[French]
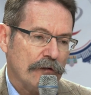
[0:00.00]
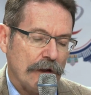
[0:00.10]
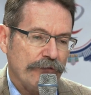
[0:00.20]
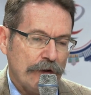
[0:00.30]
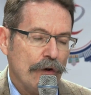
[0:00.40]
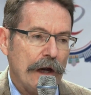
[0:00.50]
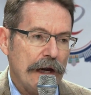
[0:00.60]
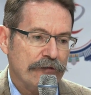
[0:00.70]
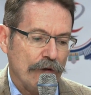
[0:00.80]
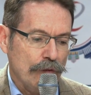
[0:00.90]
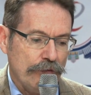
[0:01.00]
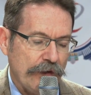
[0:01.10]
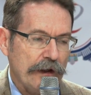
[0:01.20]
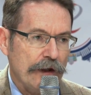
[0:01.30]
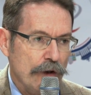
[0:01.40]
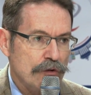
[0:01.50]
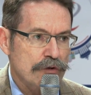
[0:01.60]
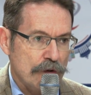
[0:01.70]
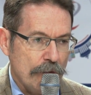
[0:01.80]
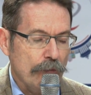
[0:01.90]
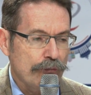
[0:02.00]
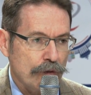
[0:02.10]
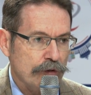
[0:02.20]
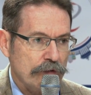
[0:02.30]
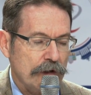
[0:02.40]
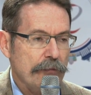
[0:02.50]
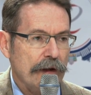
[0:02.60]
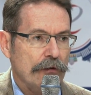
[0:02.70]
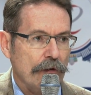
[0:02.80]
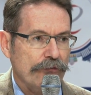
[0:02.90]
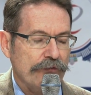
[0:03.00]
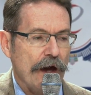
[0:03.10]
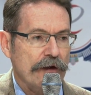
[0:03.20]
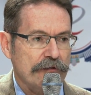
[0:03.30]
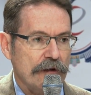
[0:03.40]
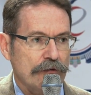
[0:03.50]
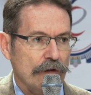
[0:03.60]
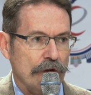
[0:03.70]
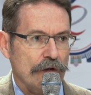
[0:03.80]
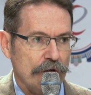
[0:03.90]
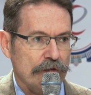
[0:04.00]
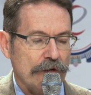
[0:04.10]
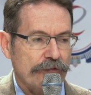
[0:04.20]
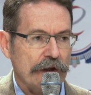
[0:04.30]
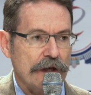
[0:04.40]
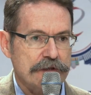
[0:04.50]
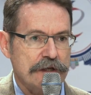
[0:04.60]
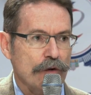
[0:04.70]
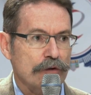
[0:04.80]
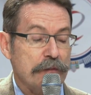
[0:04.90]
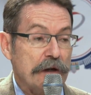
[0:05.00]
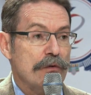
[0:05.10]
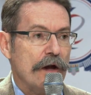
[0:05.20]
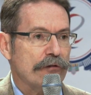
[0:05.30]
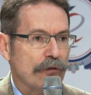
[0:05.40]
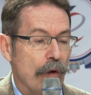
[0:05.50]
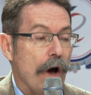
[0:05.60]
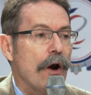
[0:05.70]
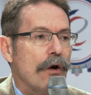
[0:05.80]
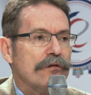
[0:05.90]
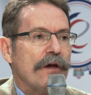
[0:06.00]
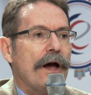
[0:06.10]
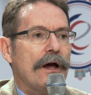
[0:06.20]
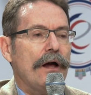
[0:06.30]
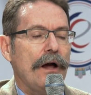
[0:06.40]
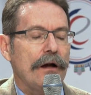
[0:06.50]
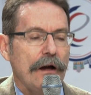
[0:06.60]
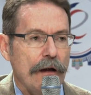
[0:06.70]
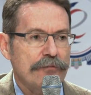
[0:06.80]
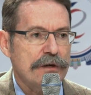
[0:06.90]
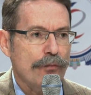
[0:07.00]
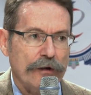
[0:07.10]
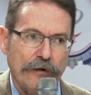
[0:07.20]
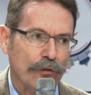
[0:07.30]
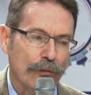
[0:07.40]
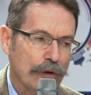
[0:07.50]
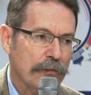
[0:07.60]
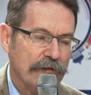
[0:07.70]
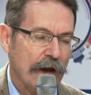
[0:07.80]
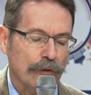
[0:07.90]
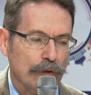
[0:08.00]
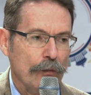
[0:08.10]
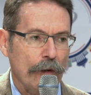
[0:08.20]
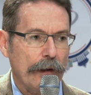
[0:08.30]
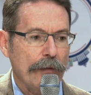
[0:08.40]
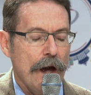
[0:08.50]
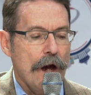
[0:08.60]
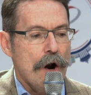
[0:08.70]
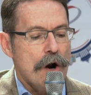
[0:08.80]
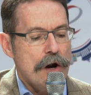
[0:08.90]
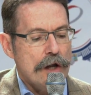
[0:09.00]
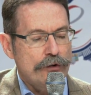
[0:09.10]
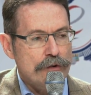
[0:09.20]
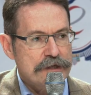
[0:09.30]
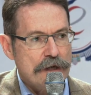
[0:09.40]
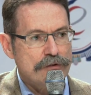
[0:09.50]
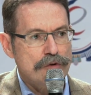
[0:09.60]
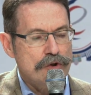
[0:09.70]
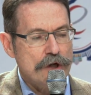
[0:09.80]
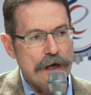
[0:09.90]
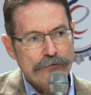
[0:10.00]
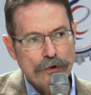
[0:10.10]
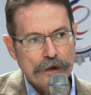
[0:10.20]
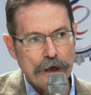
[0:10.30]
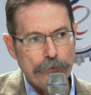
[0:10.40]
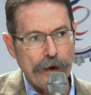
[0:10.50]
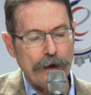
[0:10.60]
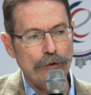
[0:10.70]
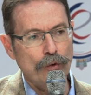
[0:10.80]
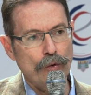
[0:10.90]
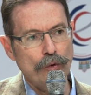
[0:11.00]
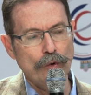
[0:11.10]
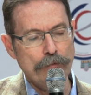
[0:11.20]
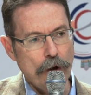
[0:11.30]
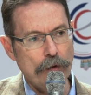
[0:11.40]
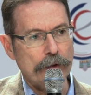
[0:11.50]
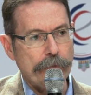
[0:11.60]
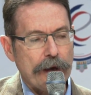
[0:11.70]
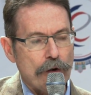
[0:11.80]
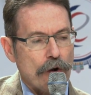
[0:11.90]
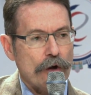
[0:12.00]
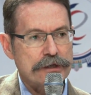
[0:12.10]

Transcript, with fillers: c'est un facteur. Elle l'a sans doute fait d'ailleurs justement pour tenter de mettre fin à cette, euh, cette frénésie de spéculation. Alors ça a un petit peu atteint son but, mais ça a d'autres problèmes. Le deuxième sujet évoqué par nos, membres et par leur